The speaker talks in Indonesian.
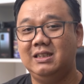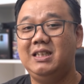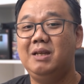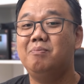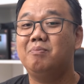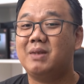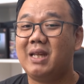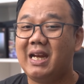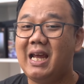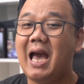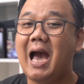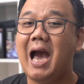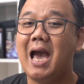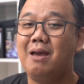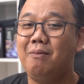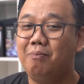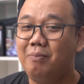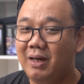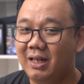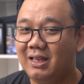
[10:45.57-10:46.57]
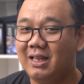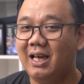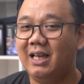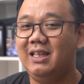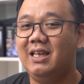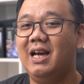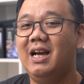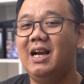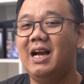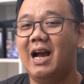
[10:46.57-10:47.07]
SIM tray hybrid
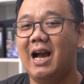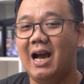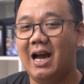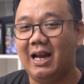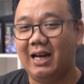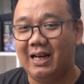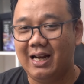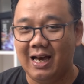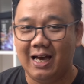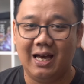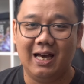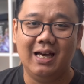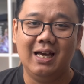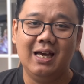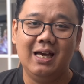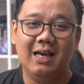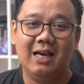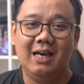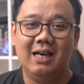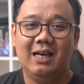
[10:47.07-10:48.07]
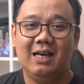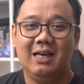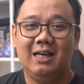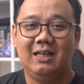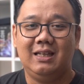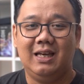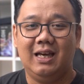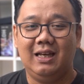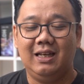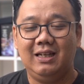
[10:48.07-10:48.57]
aja nggak ada.
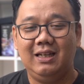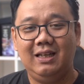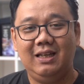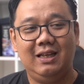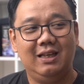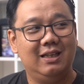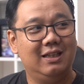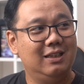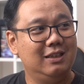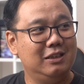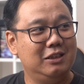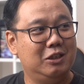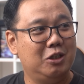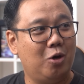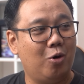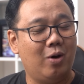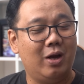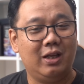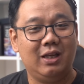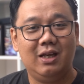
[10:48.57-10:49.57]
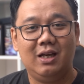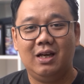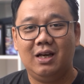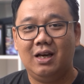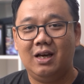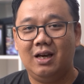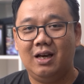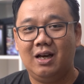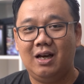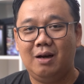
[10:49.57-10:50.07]
Ya ini jeruannya
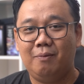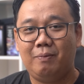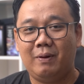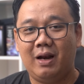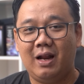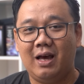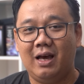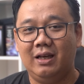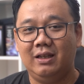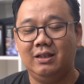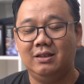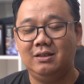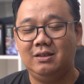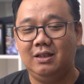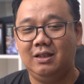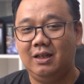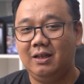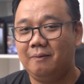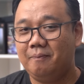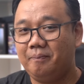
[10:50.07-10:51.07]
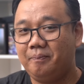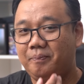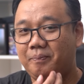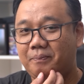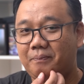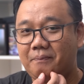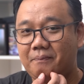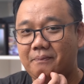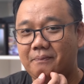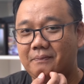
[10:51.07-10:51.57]
apa nah aja sih?
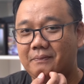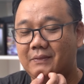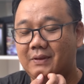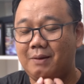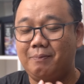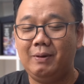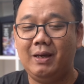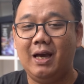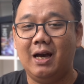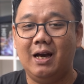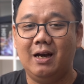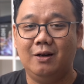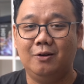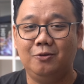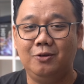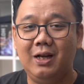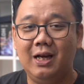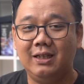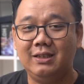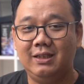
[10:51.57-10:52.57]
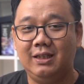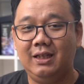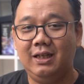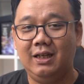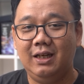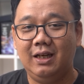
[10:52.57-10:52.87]
Tapi ya udah sih,